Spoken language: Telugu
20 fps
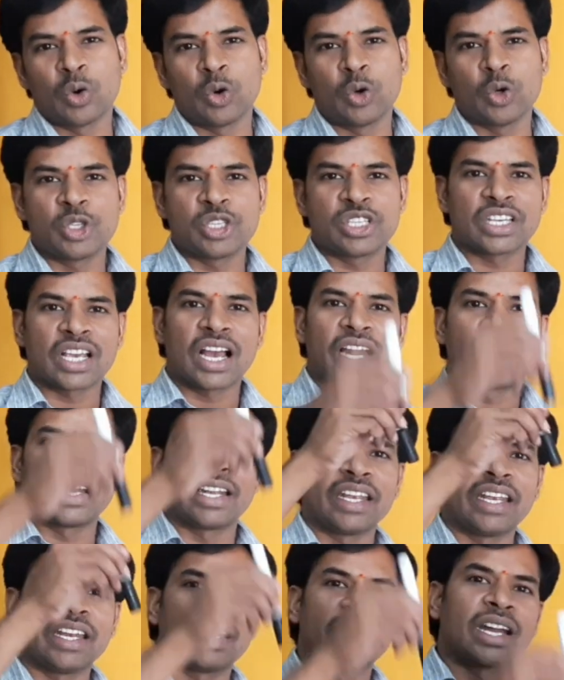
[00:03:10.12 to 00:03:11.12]
గుంజ
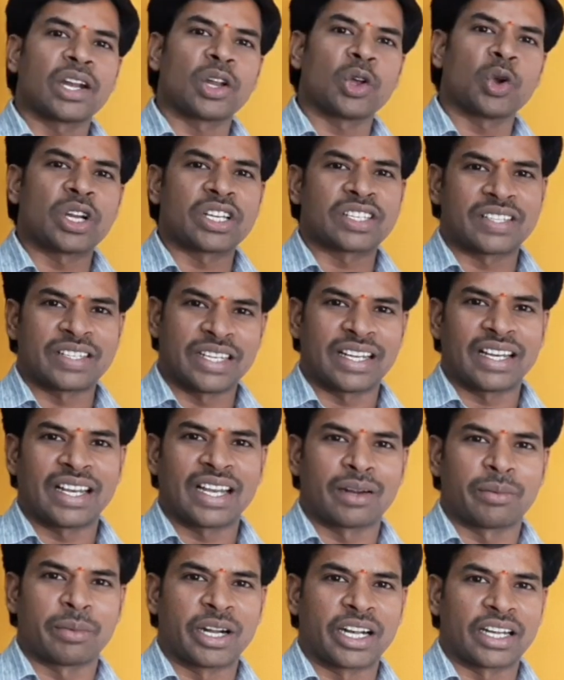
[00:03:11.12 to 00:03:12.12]
అంటే ఏంటంటే ఒక
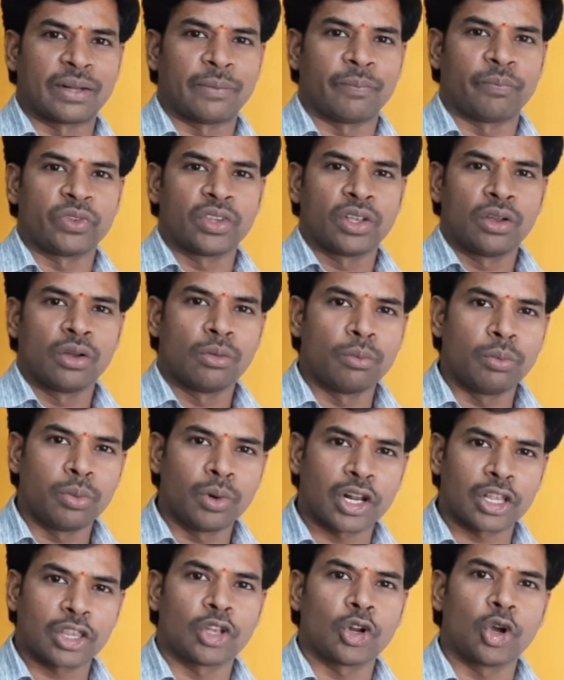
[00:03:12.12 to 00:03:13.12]
స్టిక్ అనమాట
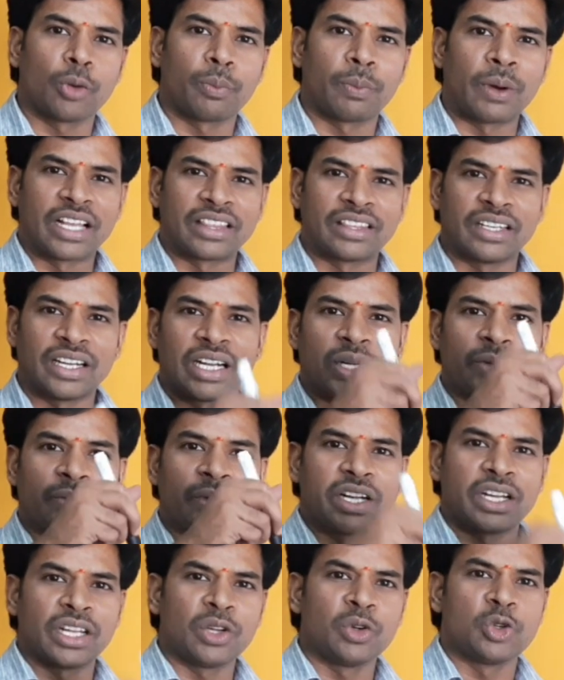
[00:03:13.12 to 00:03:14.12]
బురదలో
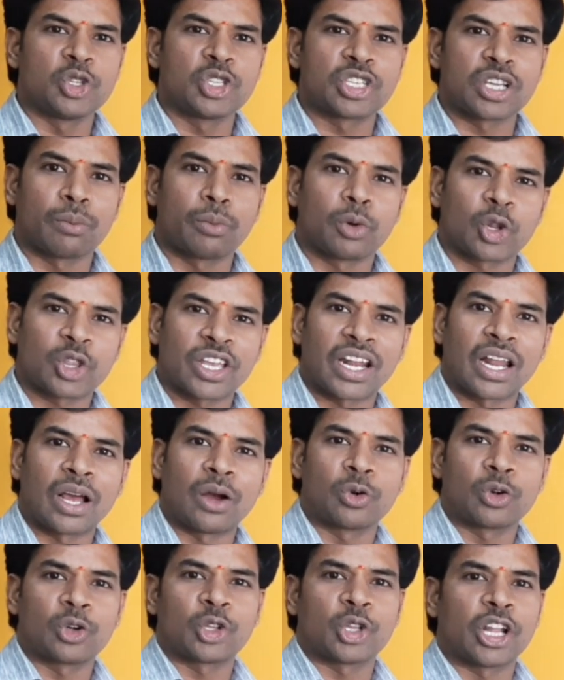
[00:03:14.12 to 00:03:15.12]
పాతినటువంటి గుంజ బురద ఎలా
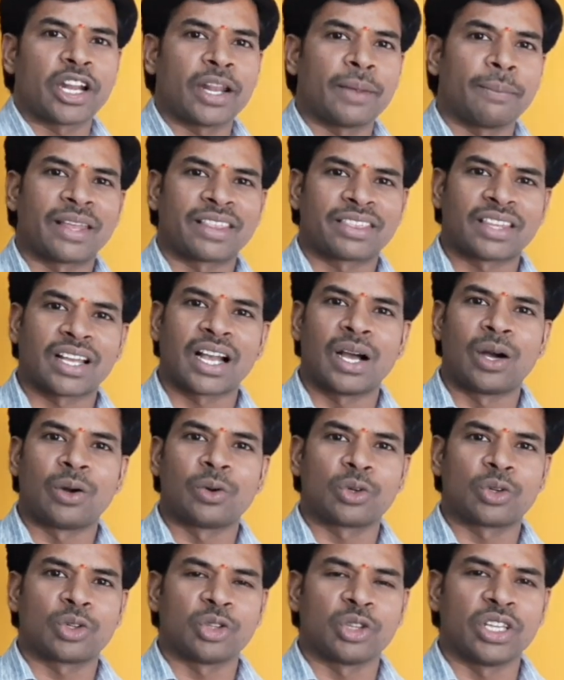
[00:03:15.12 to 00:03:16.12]
ఉంటుందంటే మెత్తగా
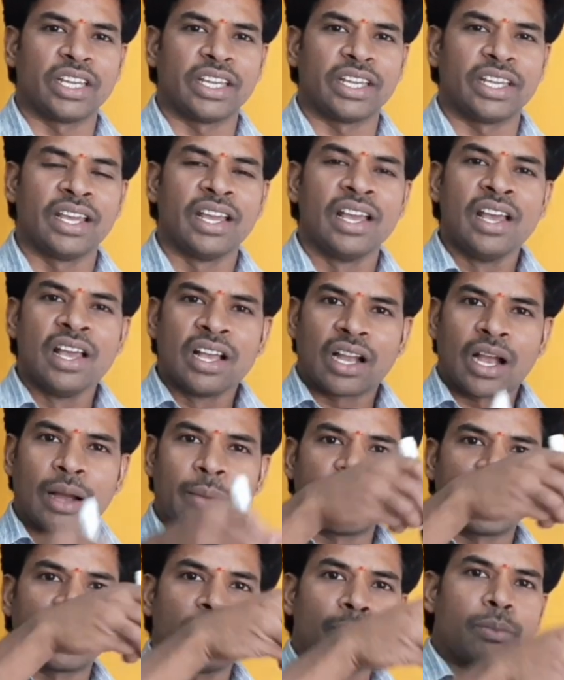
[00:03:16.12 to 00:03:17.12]
ఉంటుంది
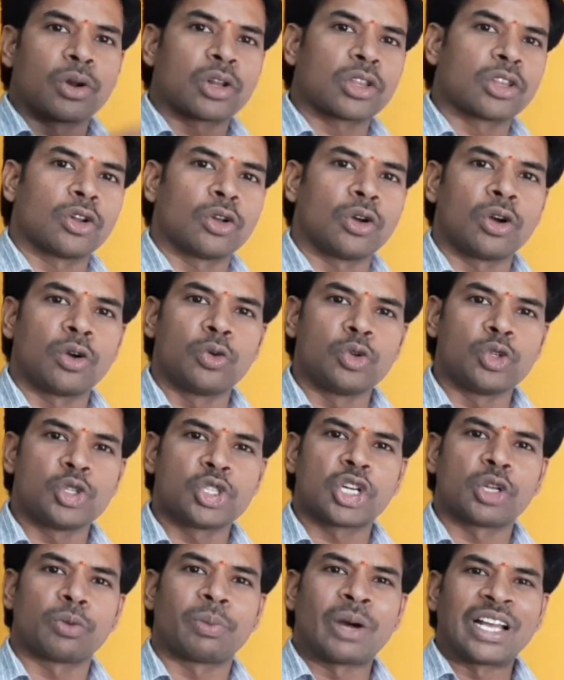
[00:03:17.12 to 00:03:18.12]
కాబట్టి బురదలో
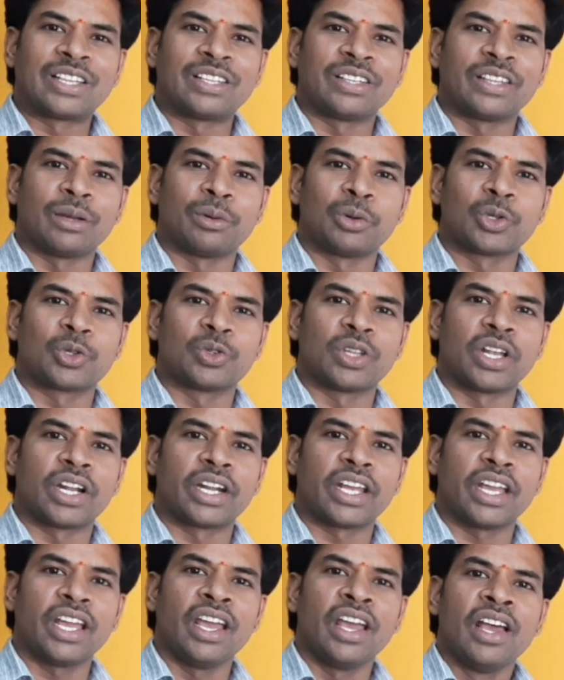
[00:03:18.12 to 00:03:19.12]
గుంజను పాతిది
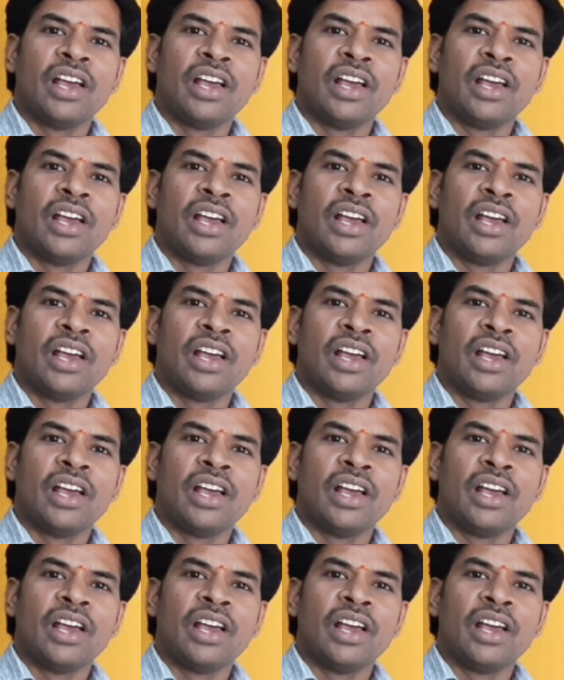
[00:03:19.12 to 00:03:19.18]
ఏమవుతుందంటే